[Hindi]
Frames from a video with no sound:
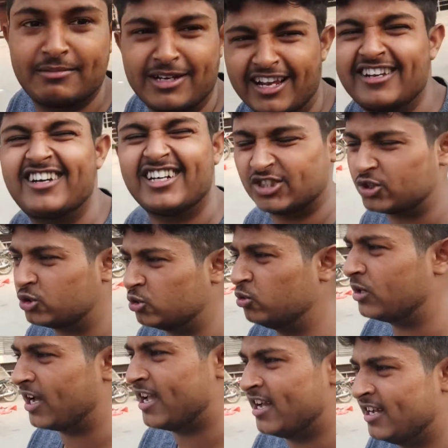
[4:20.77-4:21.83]
में हल्का सा
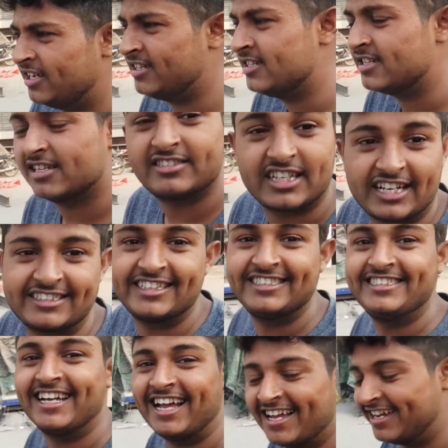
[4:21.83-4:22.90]
चोट आया है ज़्यादा
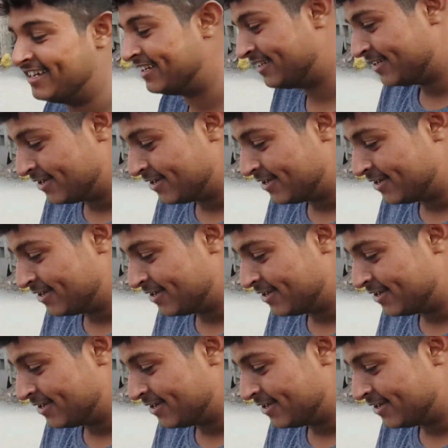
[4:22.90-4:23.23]
नहीं आया है